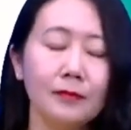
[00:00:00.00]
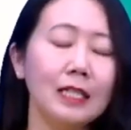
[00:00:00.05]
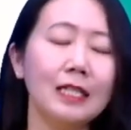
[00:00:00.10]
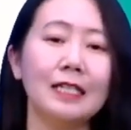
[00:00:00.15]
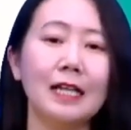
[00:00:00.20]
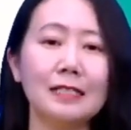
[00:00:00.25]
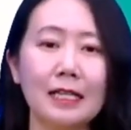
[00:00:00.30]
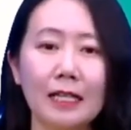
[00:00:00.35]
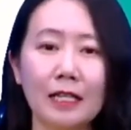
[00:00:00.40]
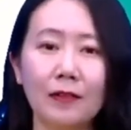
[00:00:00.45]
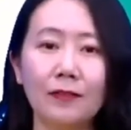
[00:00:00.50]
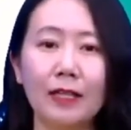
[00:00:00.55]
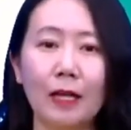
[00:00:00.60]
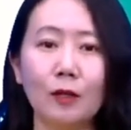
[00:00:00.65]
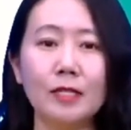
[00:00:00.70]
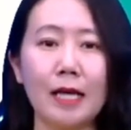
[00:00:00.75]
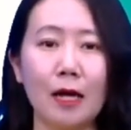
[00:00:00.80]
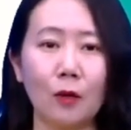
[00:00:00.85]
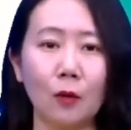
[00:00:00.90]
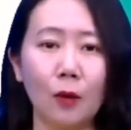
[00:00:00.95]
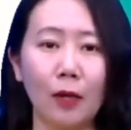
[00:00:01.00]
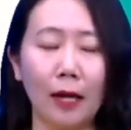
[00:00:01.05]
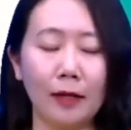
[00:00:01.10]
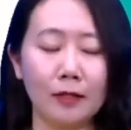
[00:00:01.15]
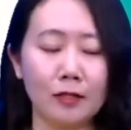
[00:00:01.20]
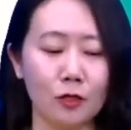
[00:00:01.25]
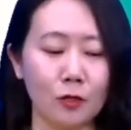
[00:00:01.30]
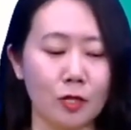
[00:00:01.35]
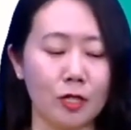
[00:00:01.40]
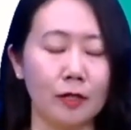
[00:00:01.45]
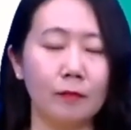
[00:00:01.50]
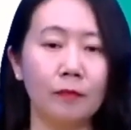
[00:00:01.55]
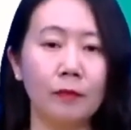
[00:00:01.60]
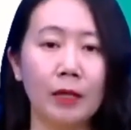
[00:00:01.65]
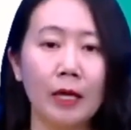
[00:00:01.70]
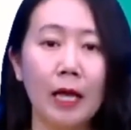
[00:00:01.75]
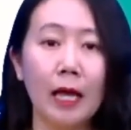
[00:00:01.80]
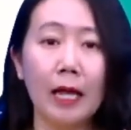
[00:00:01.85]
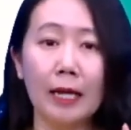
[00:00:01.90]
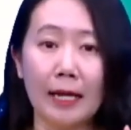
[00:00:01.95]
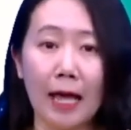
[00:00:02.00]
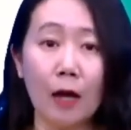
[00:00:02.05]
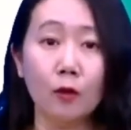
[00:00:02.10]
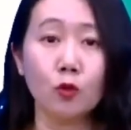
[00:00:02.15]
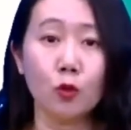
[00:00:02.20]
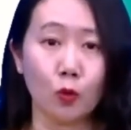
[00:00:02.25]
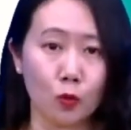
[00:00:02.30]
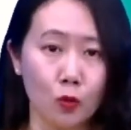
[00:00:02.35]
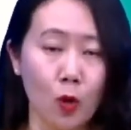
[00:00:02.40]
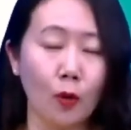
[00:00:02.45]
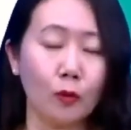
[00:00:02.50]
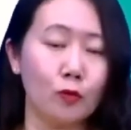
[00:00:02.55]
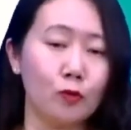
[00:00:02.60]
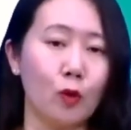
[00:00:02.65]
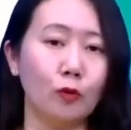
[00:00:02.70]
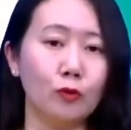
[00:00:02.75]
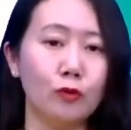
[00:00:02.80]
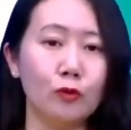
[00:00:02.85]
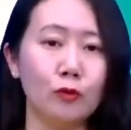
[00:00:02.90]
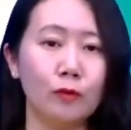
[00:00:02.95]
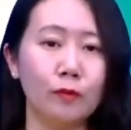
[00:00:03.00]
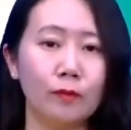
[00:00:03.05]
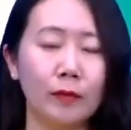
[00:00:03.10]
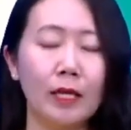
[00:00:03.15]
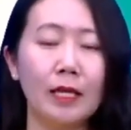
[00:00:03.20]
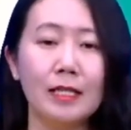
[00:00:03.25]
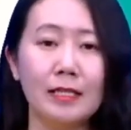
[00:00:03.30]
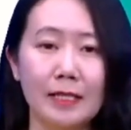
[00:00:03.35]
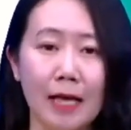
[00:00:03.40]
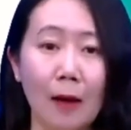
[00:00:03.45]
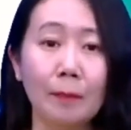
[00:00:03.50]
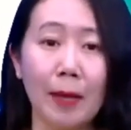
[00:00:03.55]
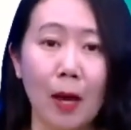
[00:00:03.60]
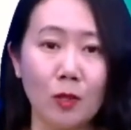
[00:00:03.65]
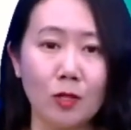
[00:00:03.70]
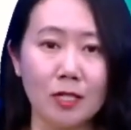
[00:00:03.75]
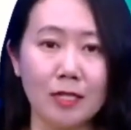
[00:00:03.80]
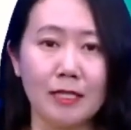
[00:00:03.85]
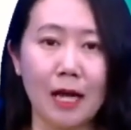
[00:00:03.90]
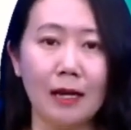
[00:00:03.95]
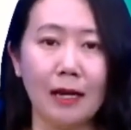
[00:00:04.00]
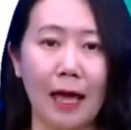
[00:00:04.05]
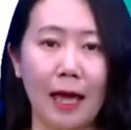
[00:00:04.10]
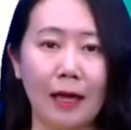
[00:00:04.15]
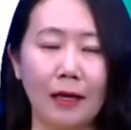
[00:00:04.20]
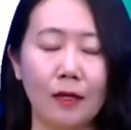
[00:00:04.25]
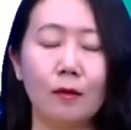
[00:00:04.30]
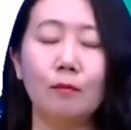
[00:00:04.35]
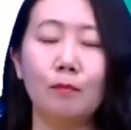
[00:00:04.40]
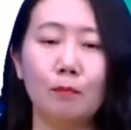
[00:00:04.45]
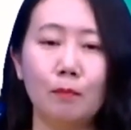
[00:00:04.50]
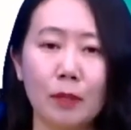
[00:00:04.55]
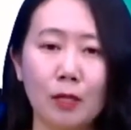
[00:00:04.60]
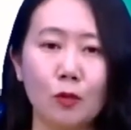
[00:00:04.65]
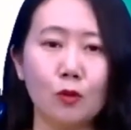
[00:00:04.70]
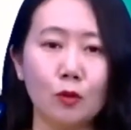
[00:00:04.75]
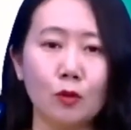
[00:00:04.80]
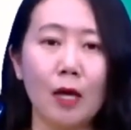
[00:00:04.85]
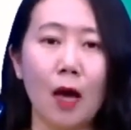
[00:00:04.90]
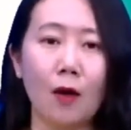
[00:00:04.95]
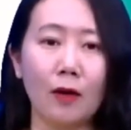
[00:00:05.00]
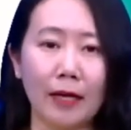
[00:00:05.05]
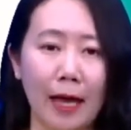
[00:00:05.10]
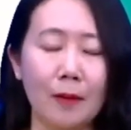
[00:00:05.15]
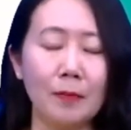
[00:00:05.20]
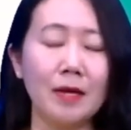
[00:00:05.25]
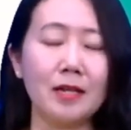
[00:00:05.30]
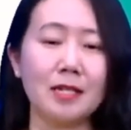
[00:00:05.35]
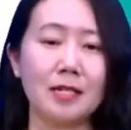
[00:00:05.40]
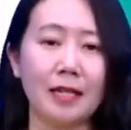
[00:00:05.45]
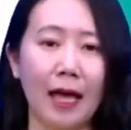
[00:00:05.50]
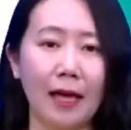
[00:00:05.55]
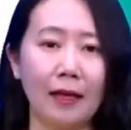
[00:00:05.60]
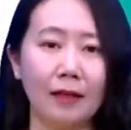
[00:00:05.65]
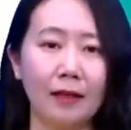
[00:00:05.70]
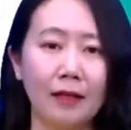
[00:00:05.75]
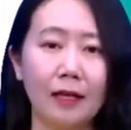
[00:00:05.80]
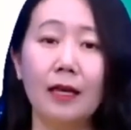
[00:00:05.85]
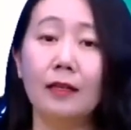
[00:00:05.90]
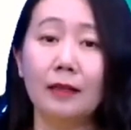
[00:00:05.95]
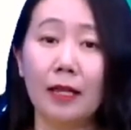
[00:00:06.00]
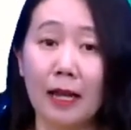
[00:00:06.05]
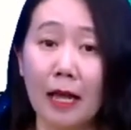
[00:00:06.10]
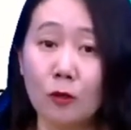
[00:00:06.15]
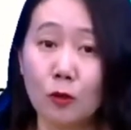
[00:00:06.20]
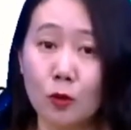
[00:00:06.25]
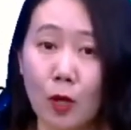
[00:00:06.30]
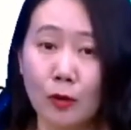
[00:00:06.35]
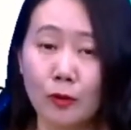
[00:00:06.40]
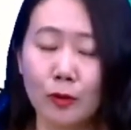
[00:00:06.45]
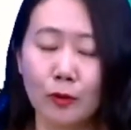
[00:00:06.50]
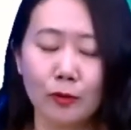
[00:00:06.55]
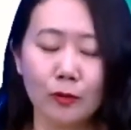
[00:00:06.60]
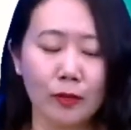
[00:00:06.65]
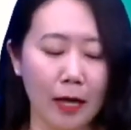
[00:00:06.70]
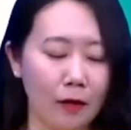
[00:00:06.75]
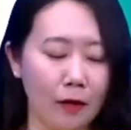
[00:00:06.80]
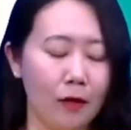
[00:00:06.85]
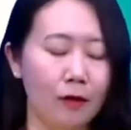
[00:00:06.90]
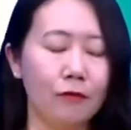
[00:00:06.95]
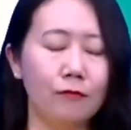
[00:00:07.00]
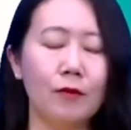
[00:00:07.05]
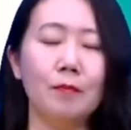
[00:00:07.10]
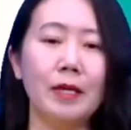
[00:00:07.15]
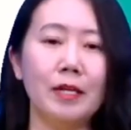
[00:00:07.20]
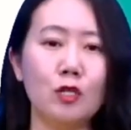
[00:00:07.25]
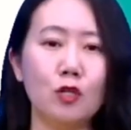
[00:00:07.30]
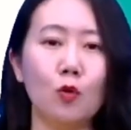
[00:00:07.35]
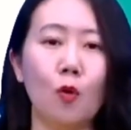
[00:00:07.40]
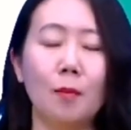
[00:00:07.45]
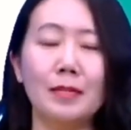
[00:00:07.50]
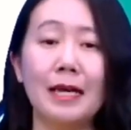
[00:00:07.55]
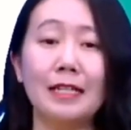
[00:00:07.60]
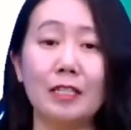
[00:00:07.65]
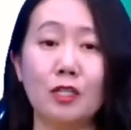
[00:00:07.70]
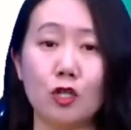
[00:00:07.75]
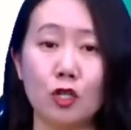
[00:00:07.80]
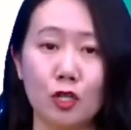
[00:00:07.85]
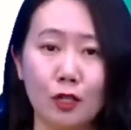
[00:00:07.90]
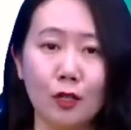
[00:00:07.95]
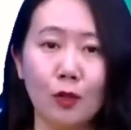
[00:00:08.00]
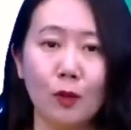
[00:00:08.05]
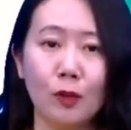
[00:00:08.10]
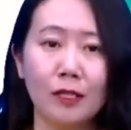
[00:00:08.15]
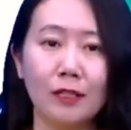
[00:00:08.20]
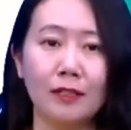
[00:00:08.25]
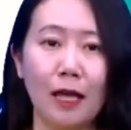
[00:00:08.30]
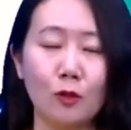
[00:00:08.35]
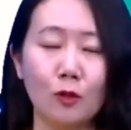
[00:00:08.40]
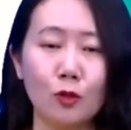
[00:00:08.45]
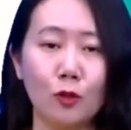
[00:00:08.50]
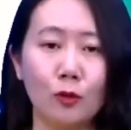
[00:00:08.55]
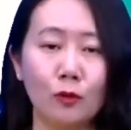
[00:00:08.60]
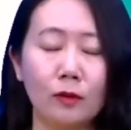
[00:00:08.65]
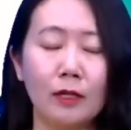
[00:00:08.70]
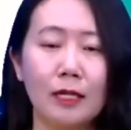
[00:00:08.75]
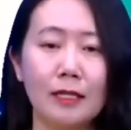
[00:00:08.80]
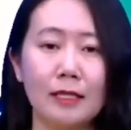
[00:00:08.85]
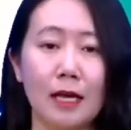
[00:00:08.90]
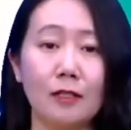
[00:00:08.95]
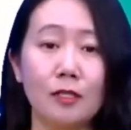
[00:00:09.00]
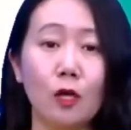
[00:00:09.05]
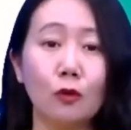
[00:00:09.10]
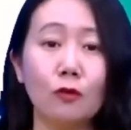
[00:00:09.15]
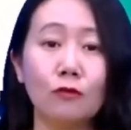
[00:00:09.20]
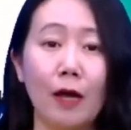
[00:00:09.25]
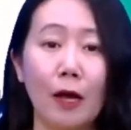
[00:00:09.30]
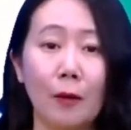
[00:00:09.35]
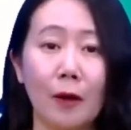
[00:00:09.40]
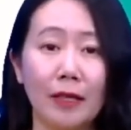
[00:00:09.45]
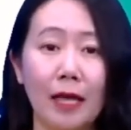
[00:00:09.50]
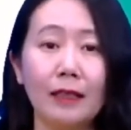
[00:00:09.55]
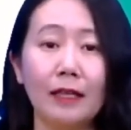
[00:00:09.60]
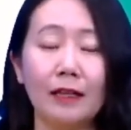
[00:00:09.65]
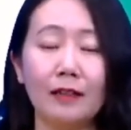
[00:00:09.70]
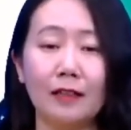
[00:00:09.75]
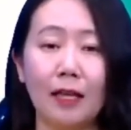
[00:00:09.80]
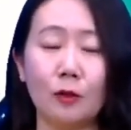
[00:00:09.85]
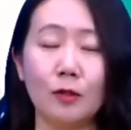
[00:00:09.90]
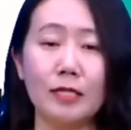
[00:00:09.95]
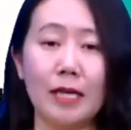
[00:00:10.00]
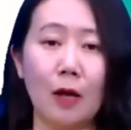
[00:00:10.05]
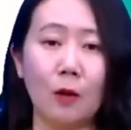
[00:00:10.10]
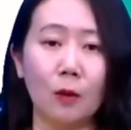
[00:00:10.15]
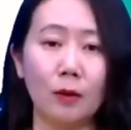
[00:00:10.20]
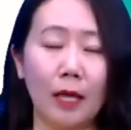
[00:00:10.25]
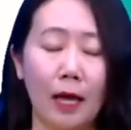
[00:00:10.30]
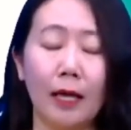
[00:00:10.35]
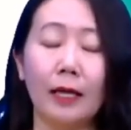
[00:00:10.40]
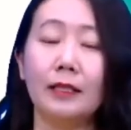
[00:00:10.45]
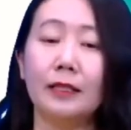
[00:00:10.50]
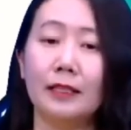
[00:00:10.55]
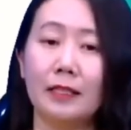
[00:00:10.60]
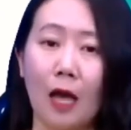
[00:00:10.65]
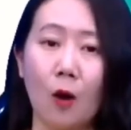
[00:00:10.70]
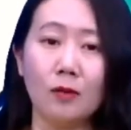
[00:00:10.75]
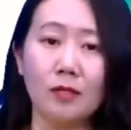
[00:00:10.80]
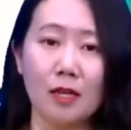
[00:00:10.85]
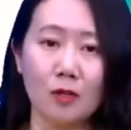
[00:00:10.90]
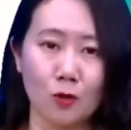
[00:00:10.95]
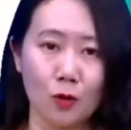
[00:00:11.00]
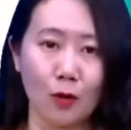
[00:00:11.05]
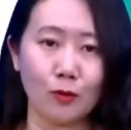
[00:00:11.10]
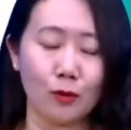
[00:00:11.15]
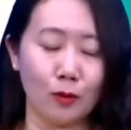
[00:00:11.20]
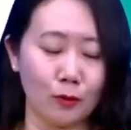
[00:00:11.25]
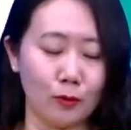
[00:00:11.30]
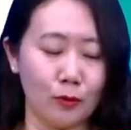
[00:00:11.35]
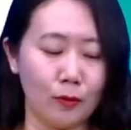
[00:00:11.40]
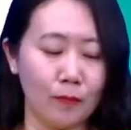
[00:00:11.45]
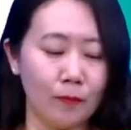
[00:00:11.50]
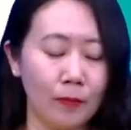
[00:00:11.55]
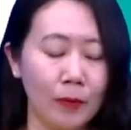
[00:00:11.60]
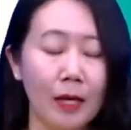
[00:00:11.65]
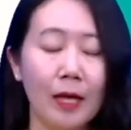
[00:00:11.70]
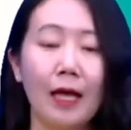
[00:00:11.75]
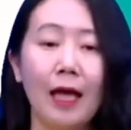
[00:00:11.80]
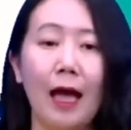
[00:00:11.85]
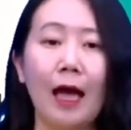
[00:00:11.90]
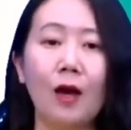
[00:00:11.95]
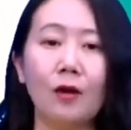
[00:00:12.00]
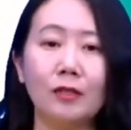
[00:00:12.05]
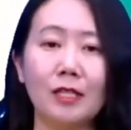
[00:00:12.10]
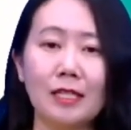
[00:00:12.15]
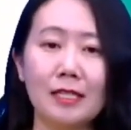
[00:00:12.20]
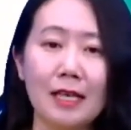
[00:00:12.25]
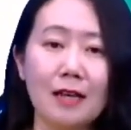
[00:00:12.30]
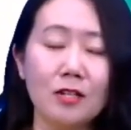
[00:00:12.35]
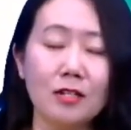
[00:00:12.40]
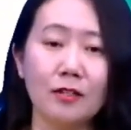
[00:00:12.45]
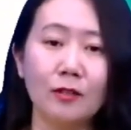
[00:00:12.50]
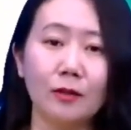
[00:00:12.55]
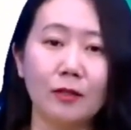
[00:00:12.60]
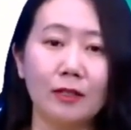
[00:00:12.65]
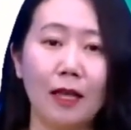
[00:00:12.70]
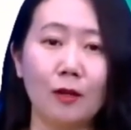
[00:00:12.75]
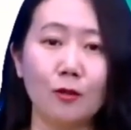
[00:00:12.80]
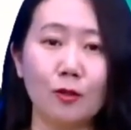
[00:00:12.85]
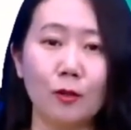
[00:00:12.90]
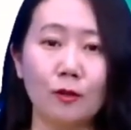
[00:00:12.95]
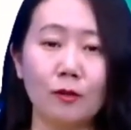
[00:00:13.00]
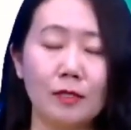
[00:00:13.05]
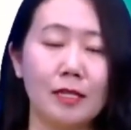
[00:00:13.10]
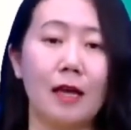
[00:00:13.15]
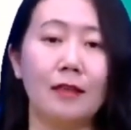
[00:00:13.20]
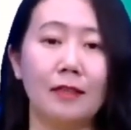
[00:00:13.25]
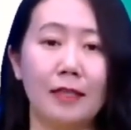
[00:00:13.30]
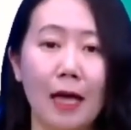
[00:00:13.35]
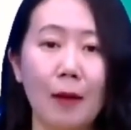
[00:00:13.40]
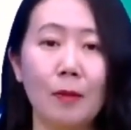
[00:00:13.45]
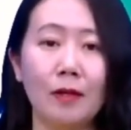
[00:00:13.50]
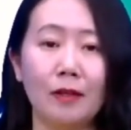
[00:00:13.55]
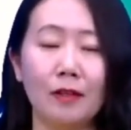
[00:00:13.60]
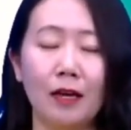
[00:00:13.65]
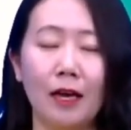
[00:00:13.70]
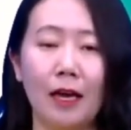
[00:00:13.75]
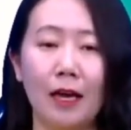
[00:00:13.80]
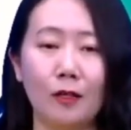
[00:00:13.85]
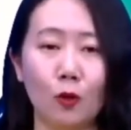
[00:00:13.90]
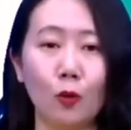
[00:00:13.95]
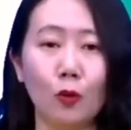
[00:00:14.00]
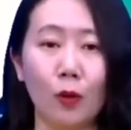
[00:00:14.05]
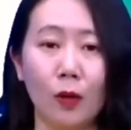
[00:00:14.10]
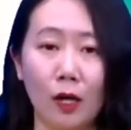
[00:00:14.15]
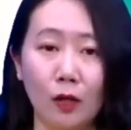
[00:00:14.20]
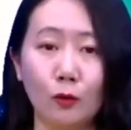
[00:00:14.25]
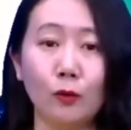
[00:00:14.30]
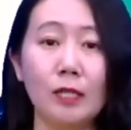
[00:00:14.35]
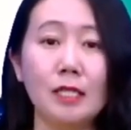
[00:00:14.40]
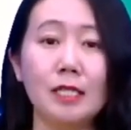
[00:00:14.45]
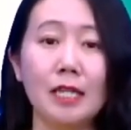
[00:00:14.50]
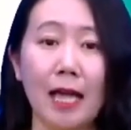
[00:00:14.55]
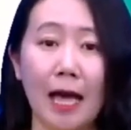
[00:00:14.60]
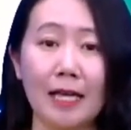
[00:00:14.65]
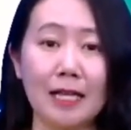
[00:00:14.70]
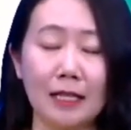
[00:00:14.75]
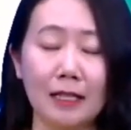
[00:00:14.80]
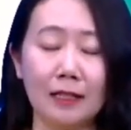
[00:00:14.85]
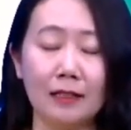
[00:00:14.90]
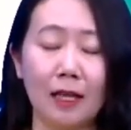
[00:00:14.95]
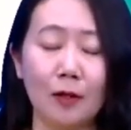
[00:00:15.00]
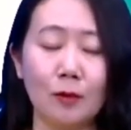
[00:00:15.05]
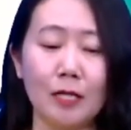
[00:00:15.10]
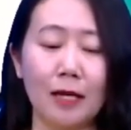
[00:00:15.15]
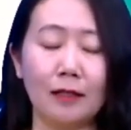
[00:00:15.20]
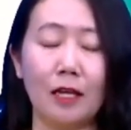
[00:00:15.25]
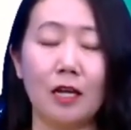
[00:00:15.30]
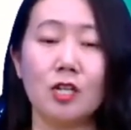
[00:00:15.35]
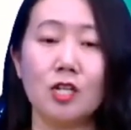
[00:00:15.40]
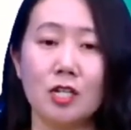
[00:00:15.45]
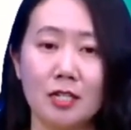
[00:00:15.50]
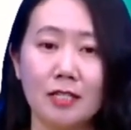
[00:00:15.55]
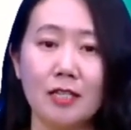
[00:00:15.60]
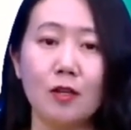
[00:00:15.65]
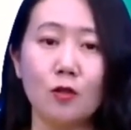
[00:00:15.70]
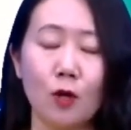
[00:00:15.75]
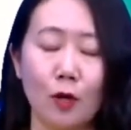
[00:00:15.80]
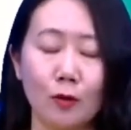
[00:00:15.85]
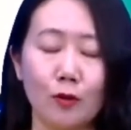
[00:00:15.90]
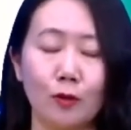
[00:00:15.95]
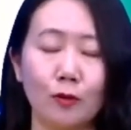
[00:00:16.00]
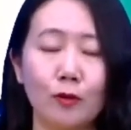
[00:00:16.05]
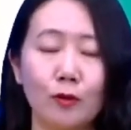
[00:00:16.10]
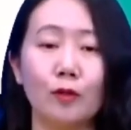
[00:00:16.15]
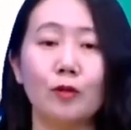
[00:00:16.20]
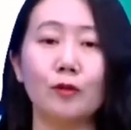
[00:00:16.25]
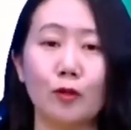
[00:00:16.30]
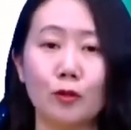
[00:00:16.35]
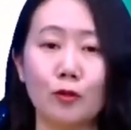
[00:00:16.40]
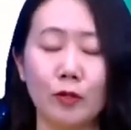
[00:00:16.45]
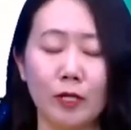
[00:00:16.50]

刚才在课文当中讲过了，就是两种状语从句，想表示将来，必须要改变时态。哪两种状语从句呢？分别是我们在第十六课当中讲交通罚款单那课当中讲过的条件状语从句，还有第三十六课当中讲 Debbie 哎游泳横渡英吉利海峡那课当中讲的时间状语从句。所以注